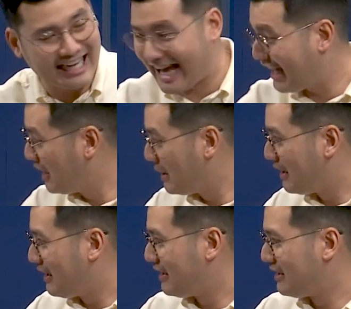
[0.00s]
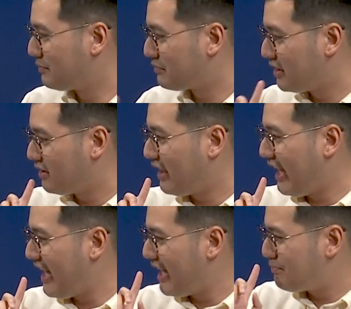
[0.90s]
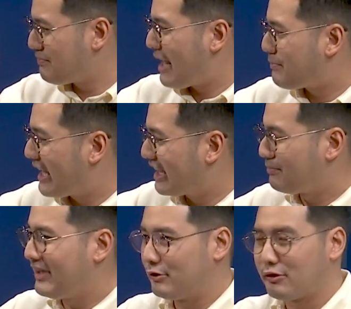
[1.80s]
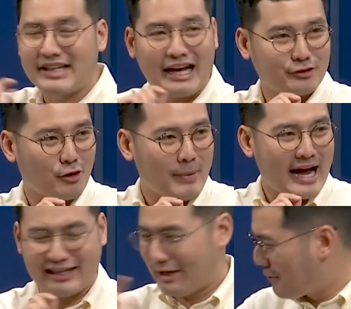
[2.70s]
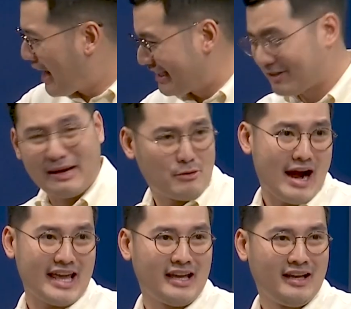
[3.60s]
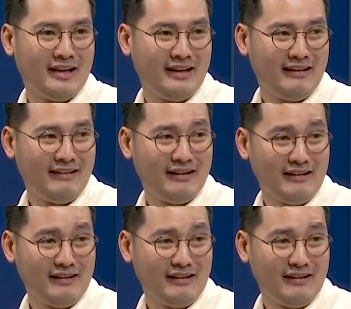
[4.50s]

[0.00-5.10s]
งเนี่ยเอาตรงนั้นก่อน8,000 กับ 10,000 ส่วนต่าง 2,000 เราก็อาจจะไปไหวนั่นสิ